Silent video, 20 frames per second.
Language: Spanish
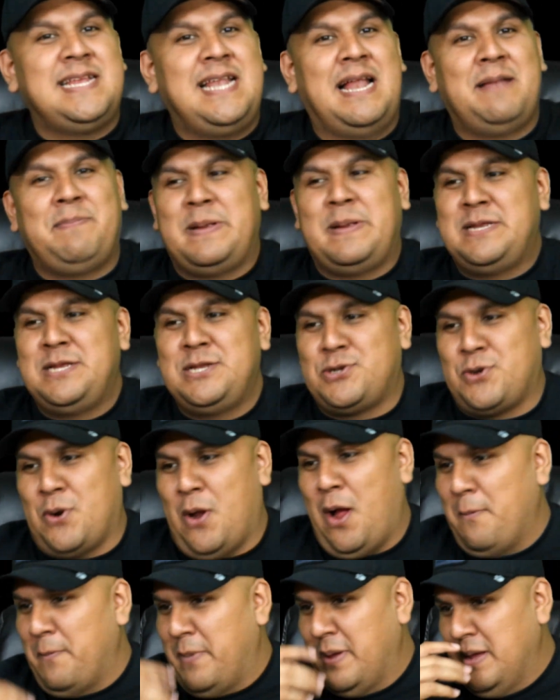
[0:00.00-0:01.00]
al pinche
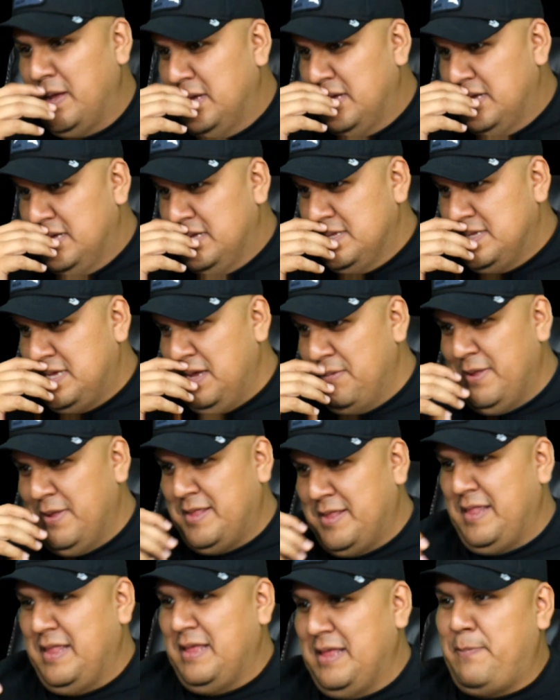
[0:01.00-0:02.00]
Trump. ¿Sí me
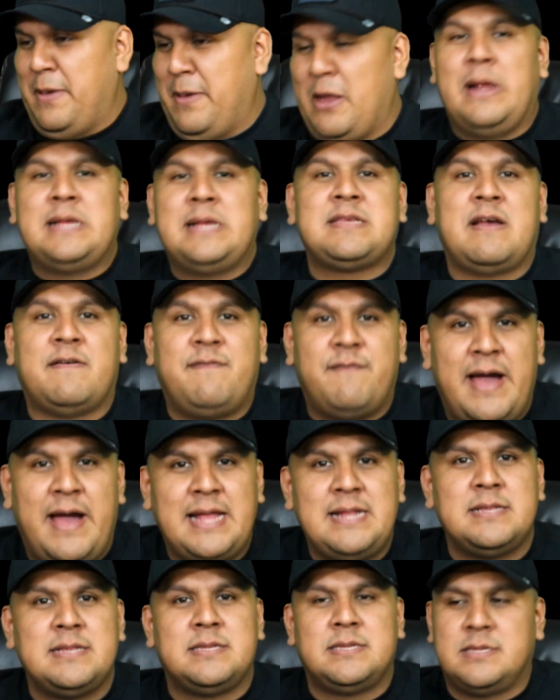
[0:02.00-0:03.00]
entiendes? Pero esa
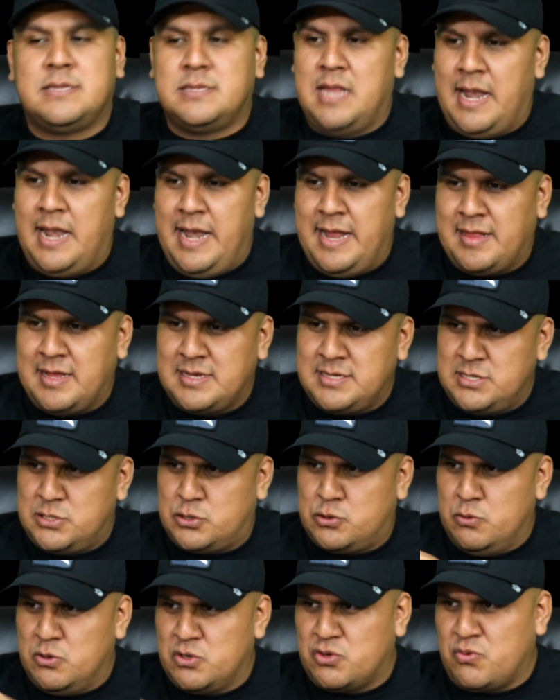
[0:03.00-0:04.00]
fight, la neta, sí
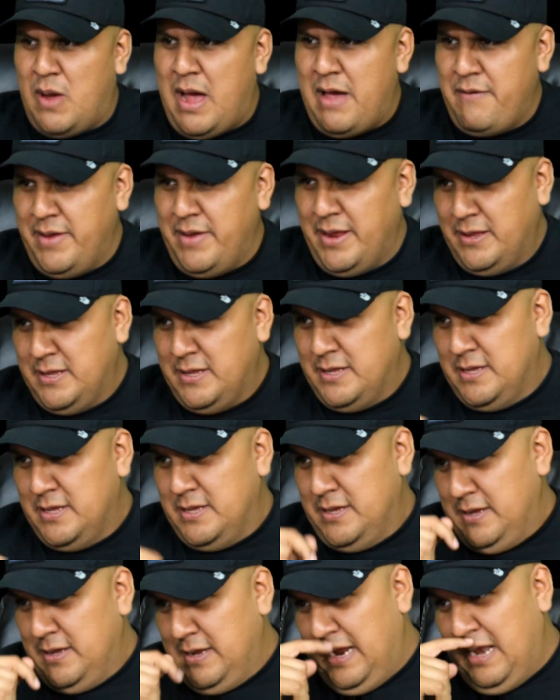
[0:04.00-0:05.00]
estuvo suave.
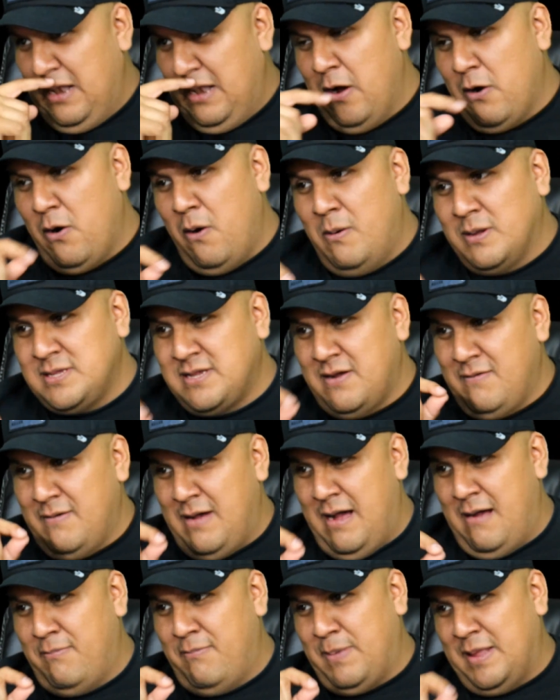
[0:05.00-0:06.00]
Sí. Y luego vamos a,
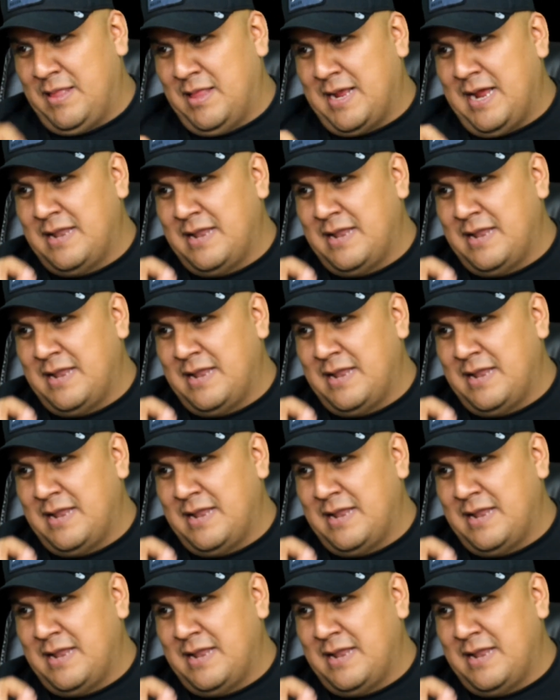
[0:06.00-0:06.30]
a platicar de